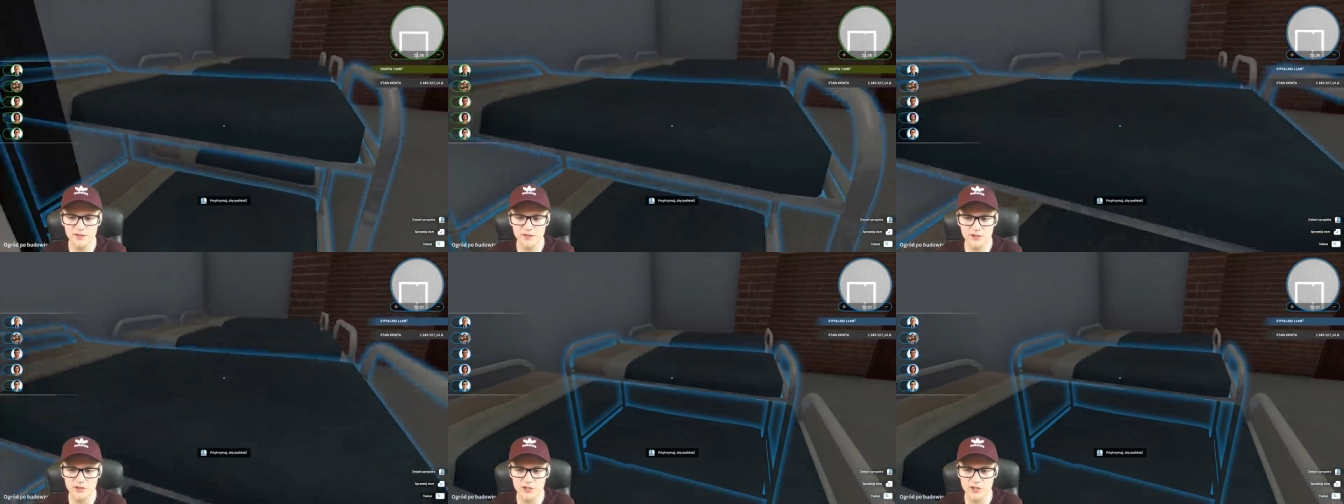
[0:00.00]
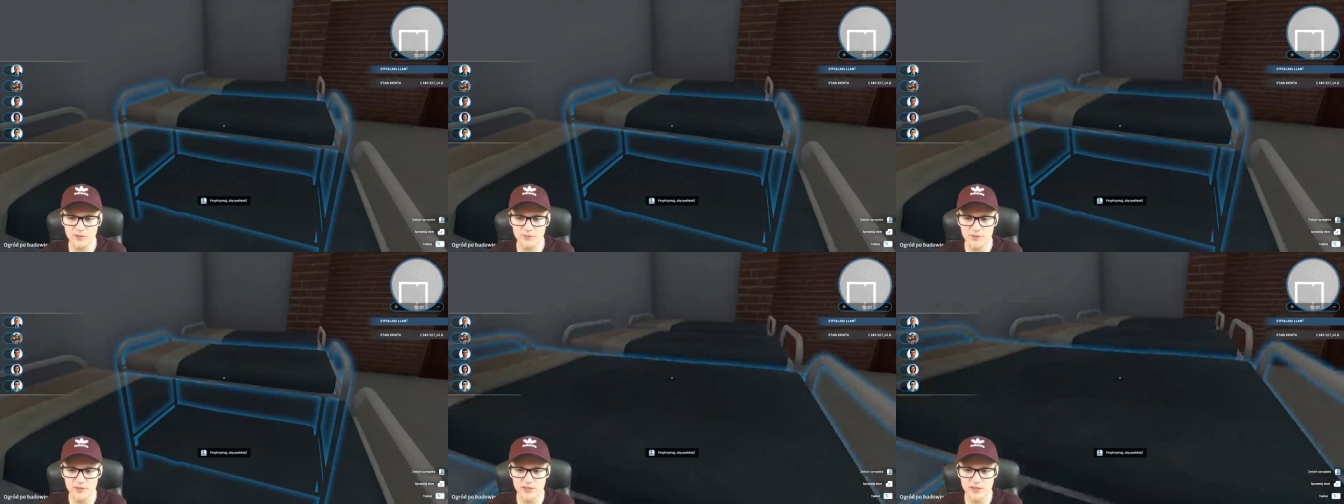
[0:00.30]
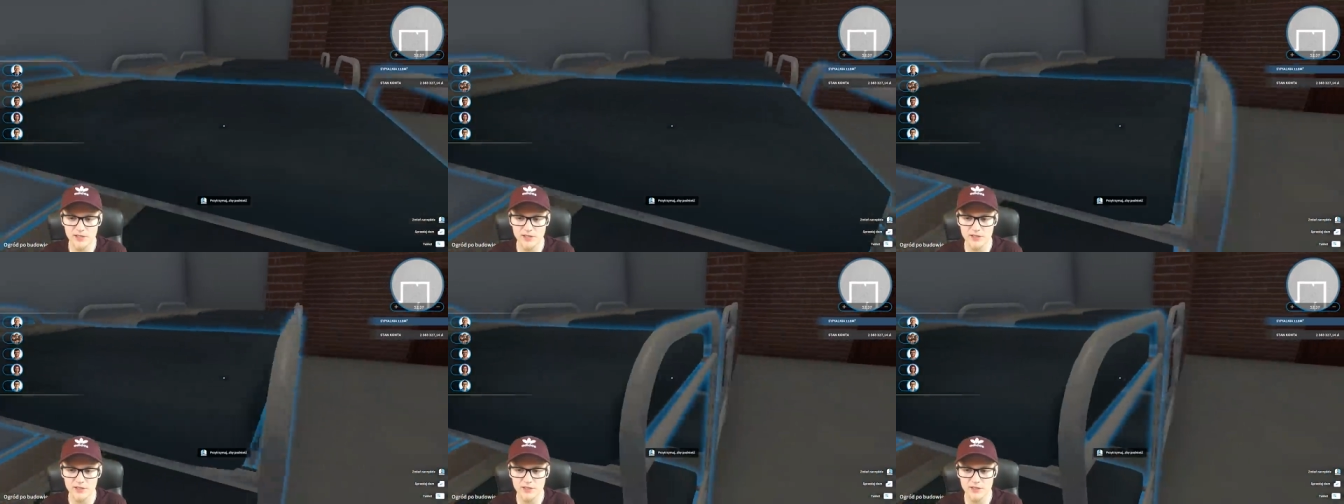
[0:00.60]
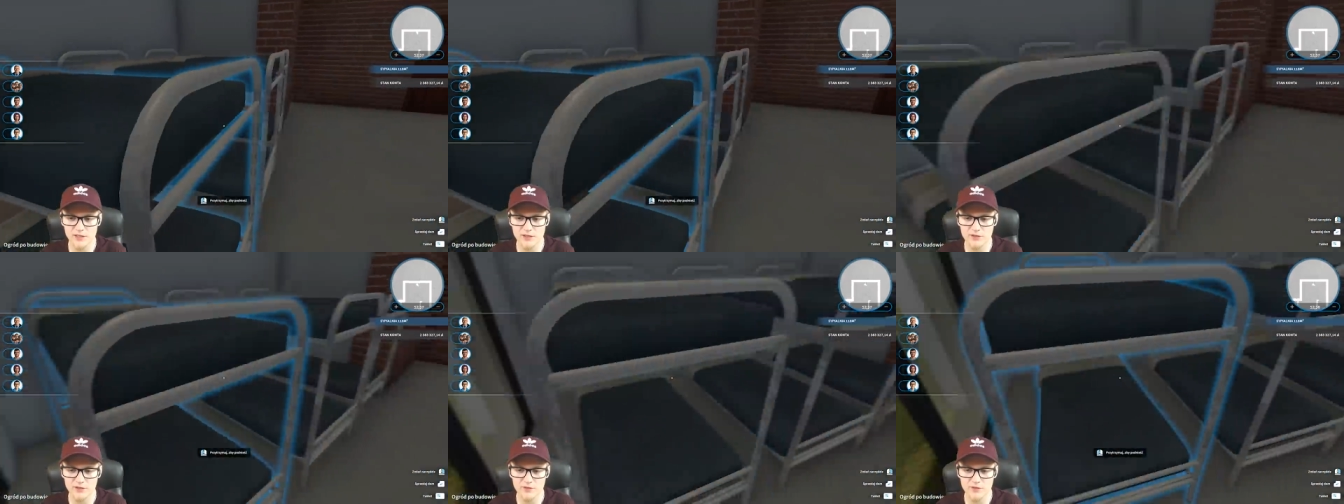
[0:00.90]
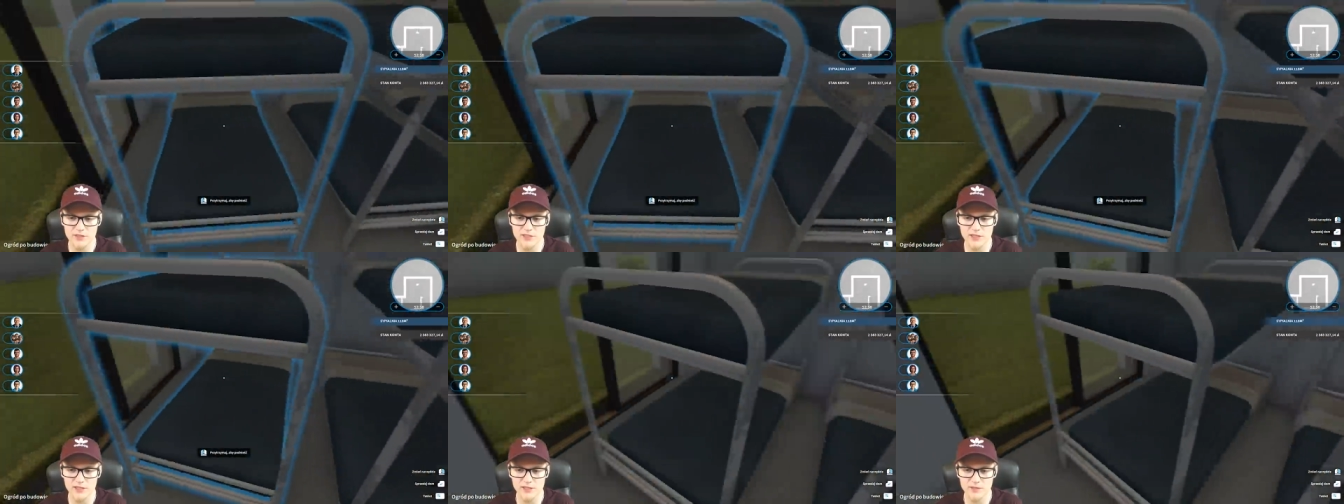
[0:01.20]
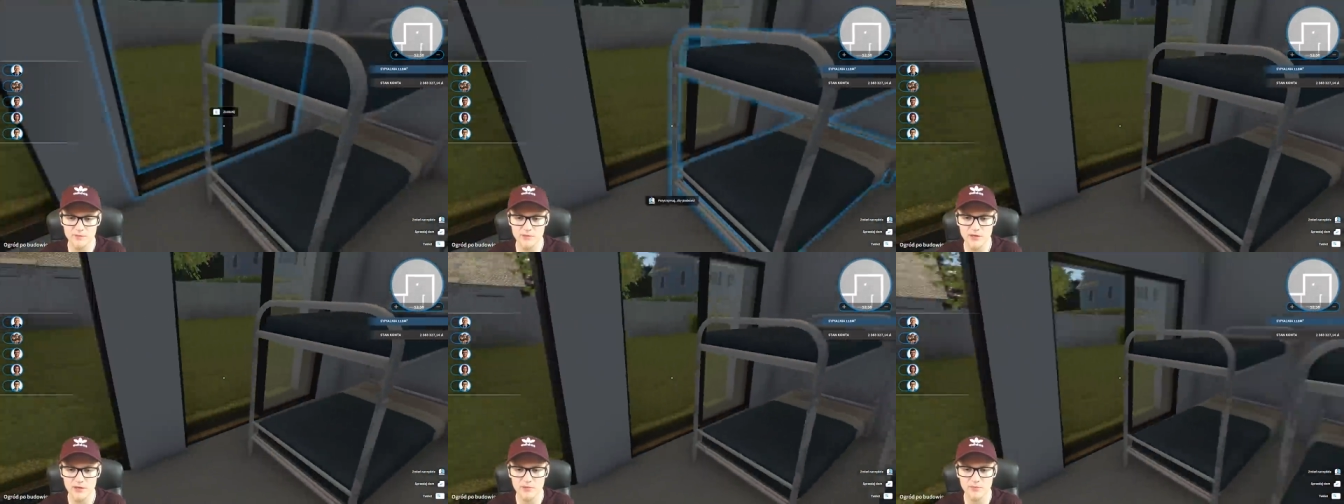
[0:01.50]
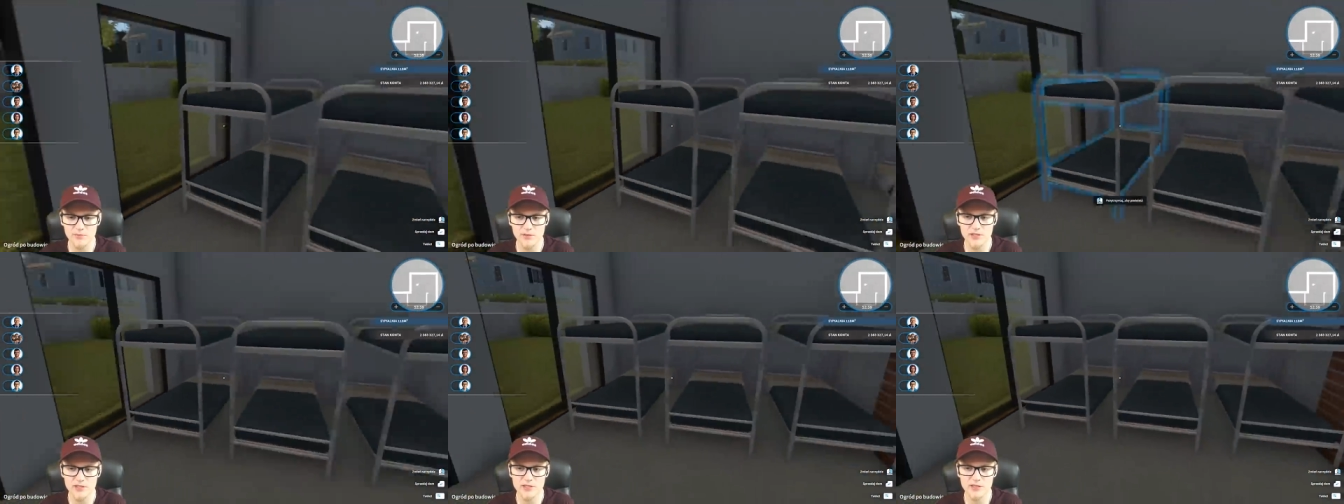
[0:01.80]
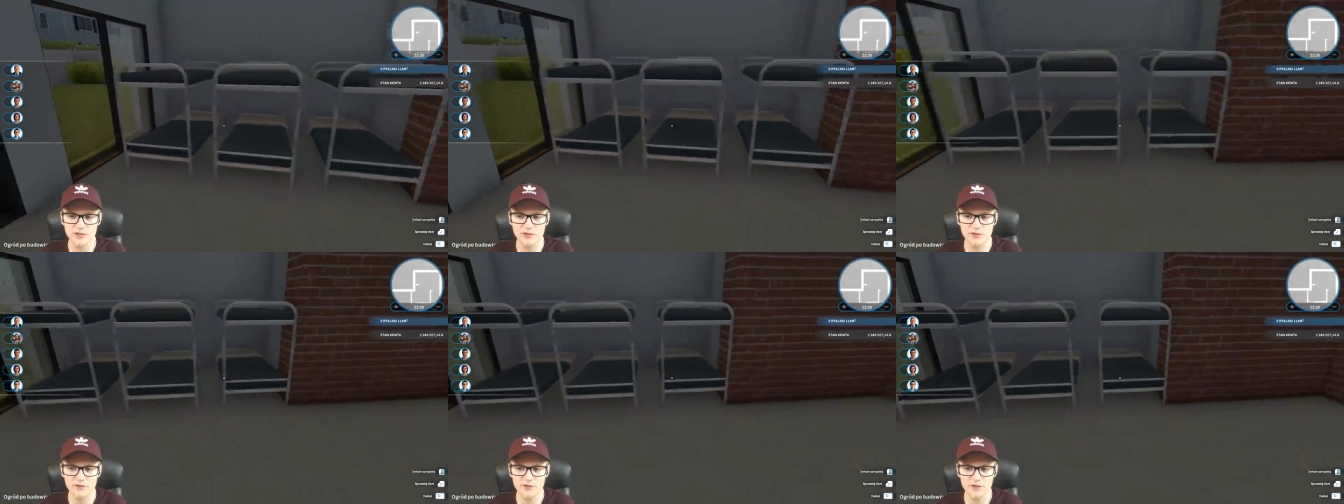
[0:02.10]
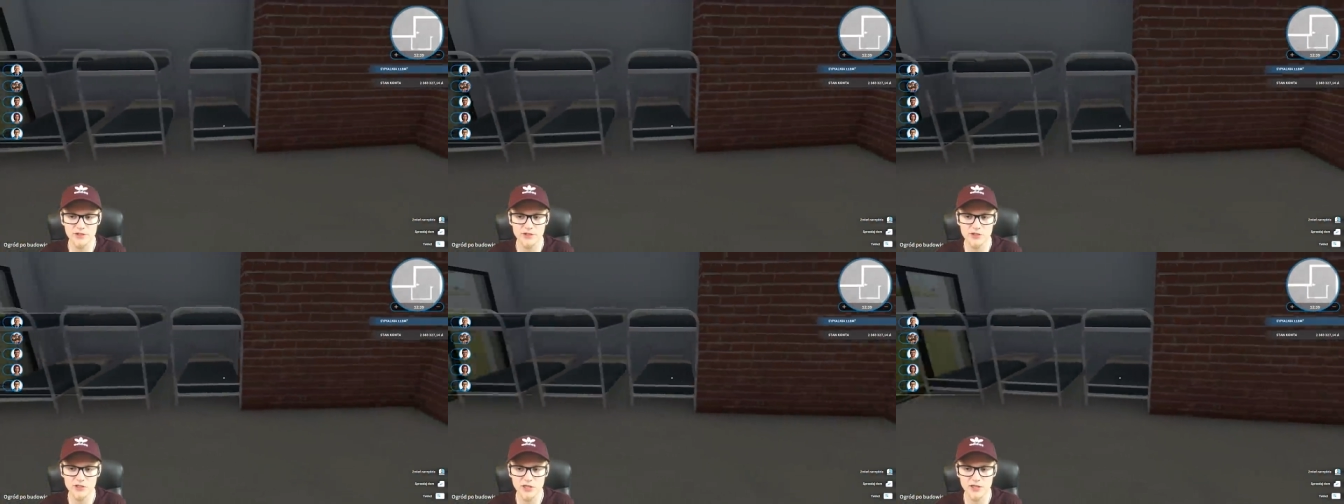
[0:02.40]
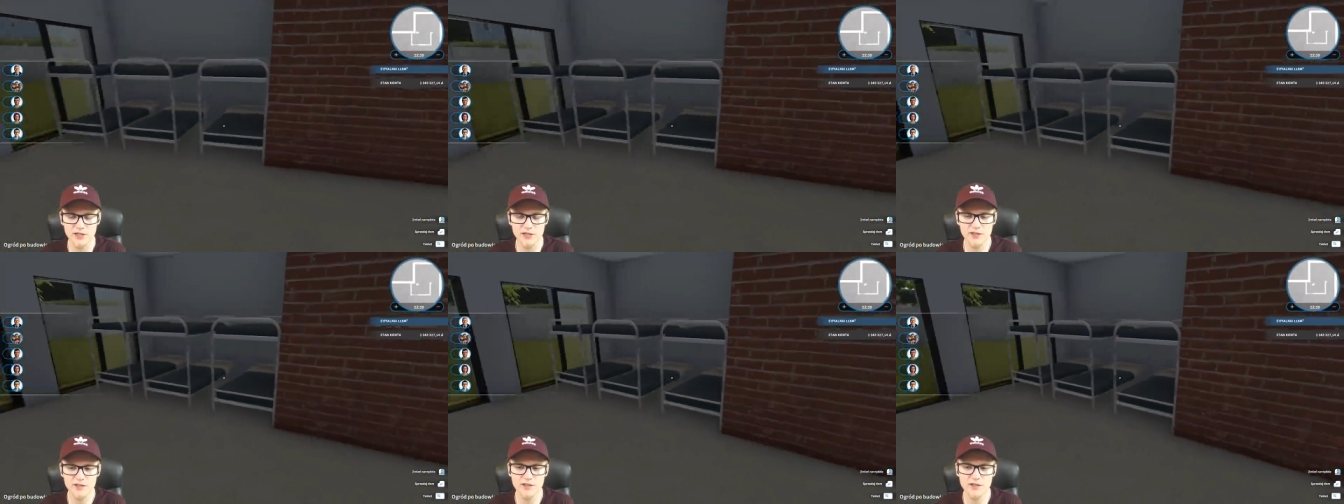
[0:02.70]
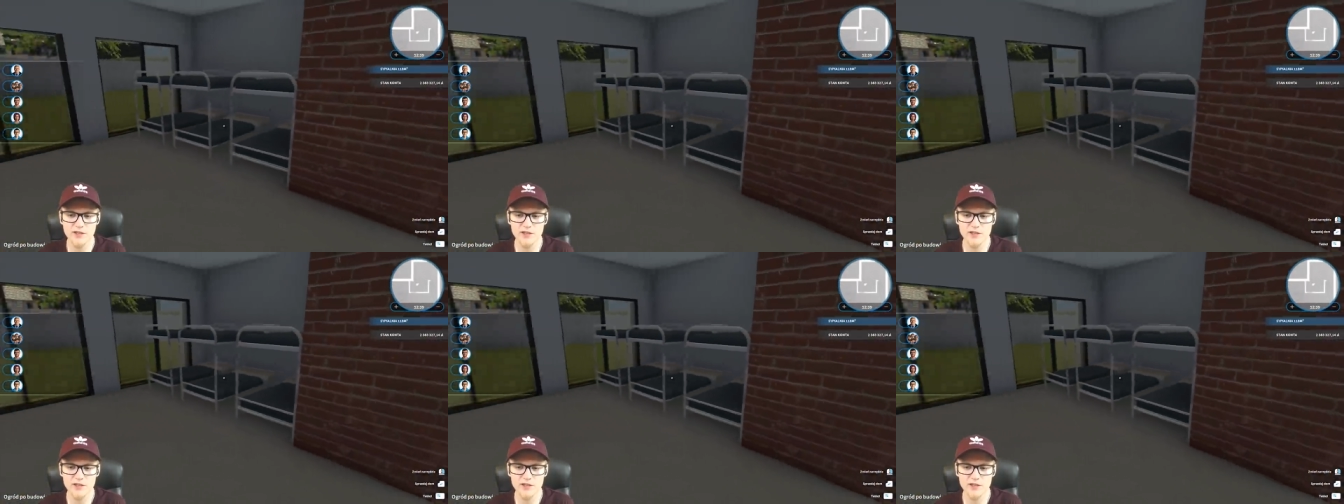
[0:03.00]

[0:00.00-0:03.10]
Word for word: i siema nara, do widzenia i mają blisko do wyjścia.